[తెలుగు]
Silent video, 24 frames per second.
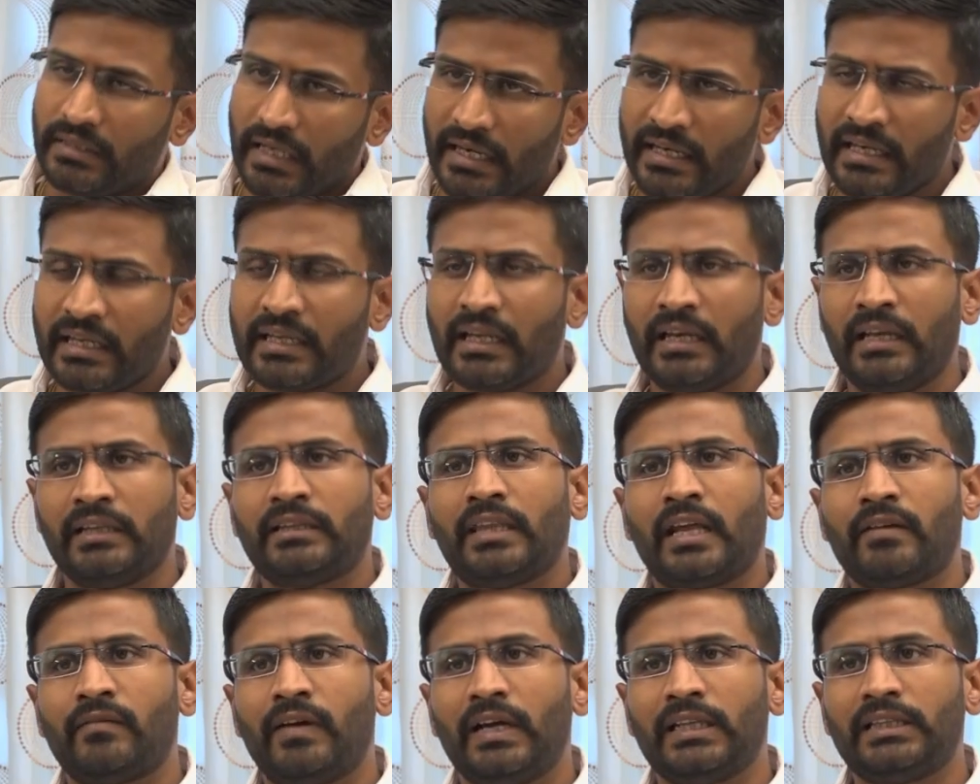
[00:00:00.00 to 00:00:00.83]
ఎన్నికల
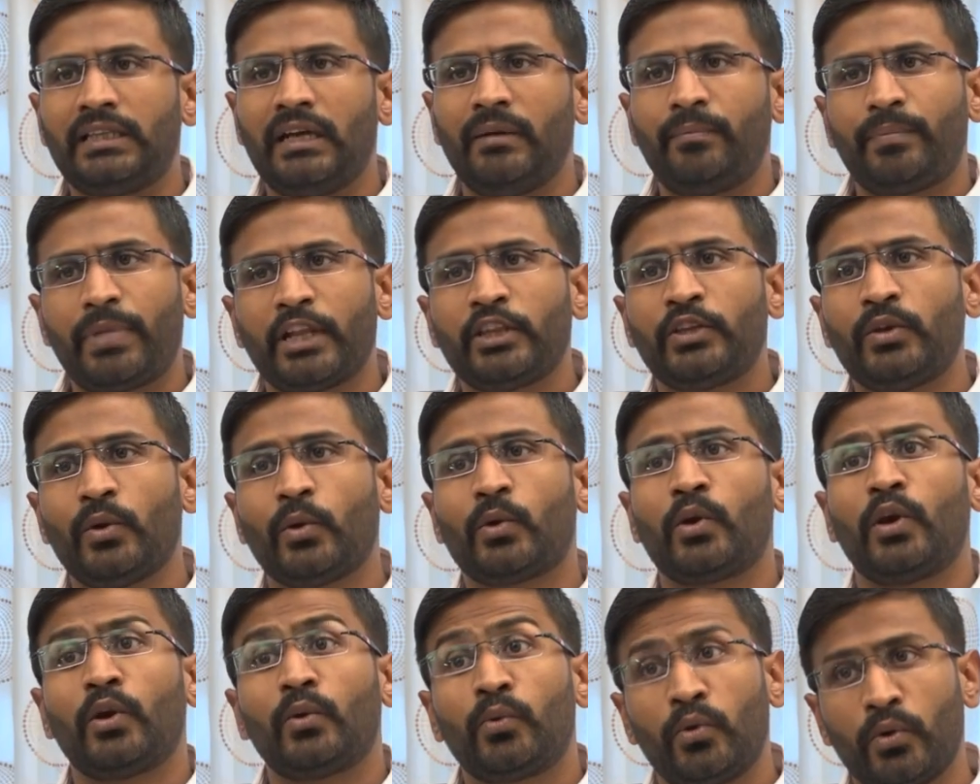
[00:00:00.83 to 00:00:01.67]
తర్వాత ప్రతి
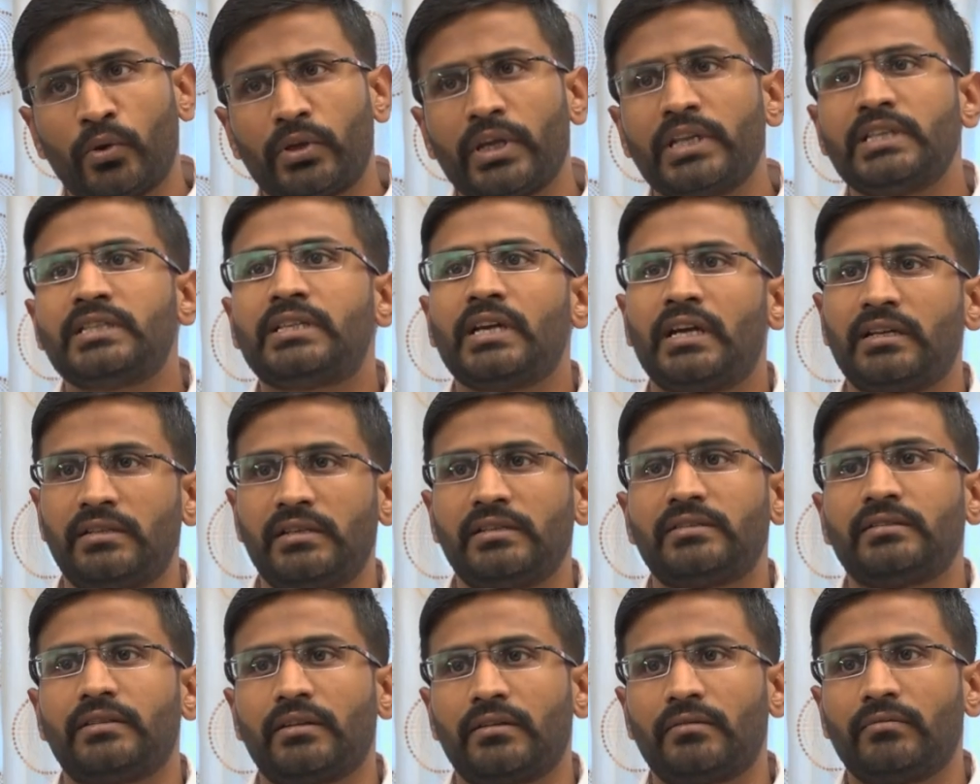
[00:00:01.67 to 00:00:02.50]
ఒక్కరు కూడా ఒక ఇన్ఛార్జ్
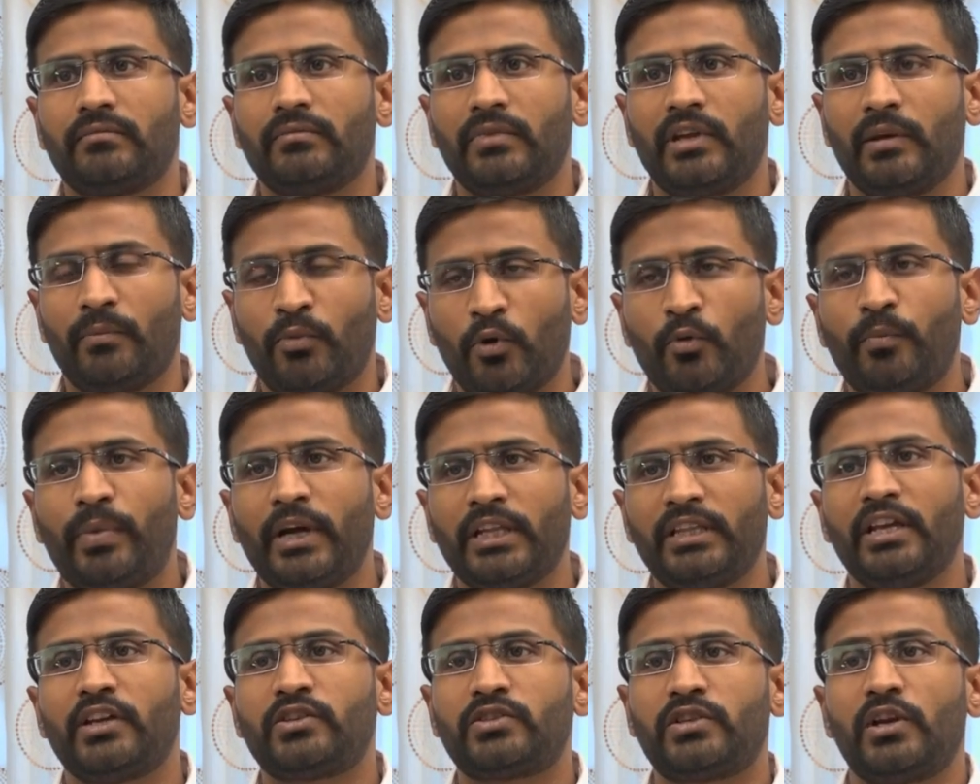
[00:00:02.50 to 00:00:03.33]
ఇస్తారు ఇప్పుడు
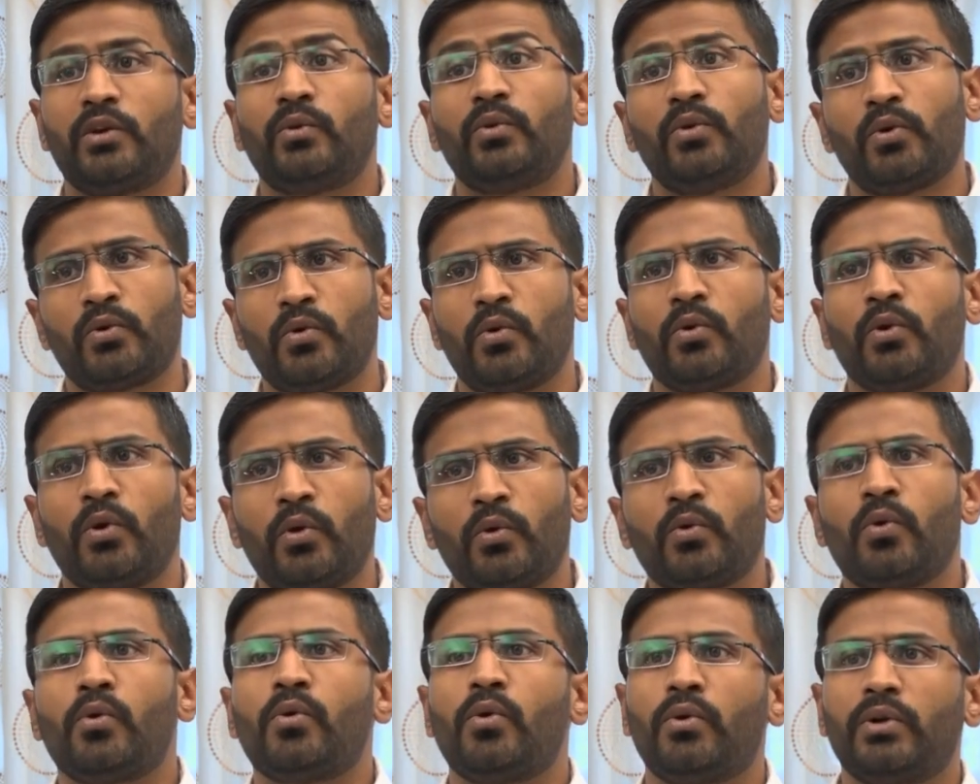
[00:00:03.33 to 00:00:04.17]
ఉపాధ్యక్షులకు కూడా
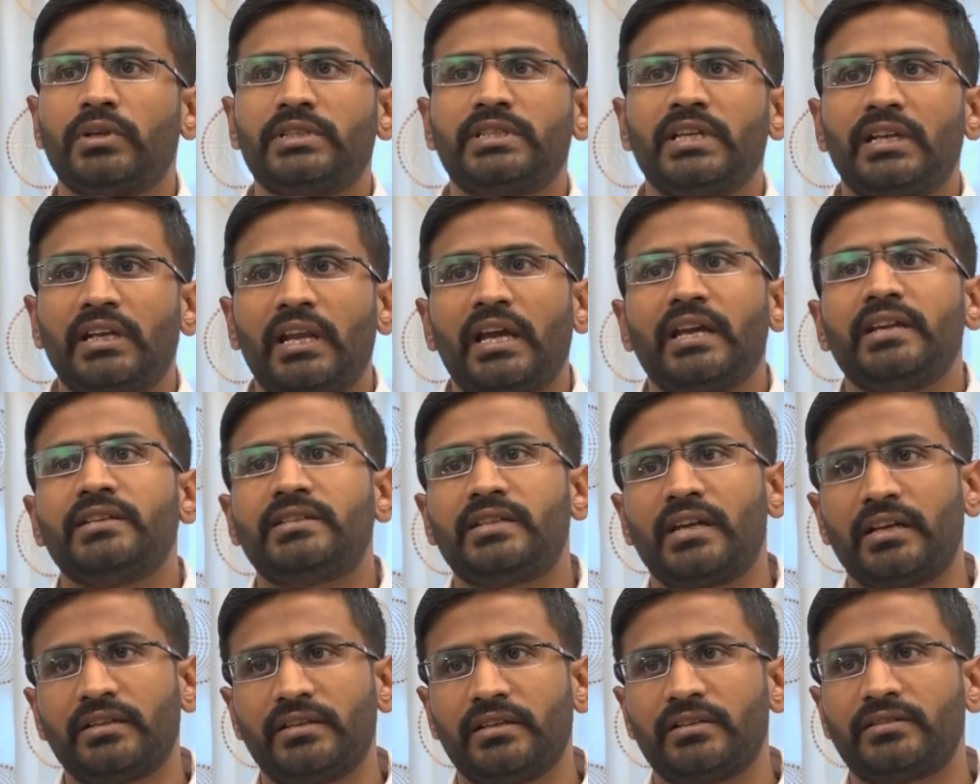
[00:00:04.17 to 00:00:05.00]
ఒక్కొక్కరికి ఒక్కొక్క జిల్లా
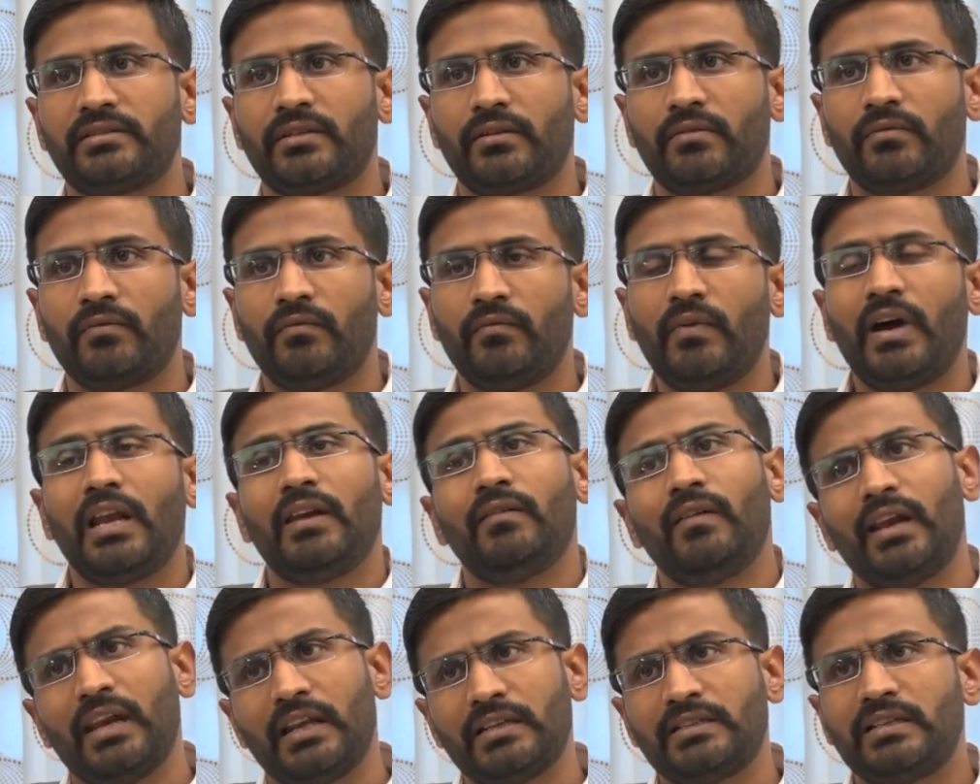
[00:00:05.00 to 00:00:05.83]
ఇన్ఛార్జ్ ఇస్తారు వాళ్ళు
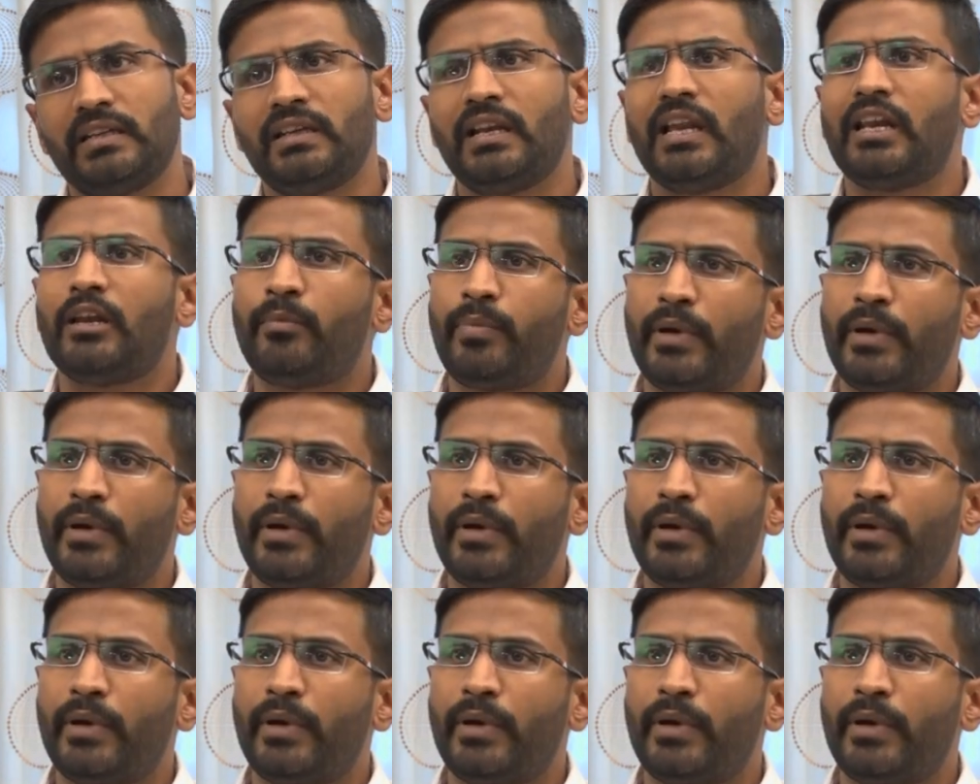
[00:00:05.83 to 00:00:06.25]
వాళ్ళ జిల్లాలో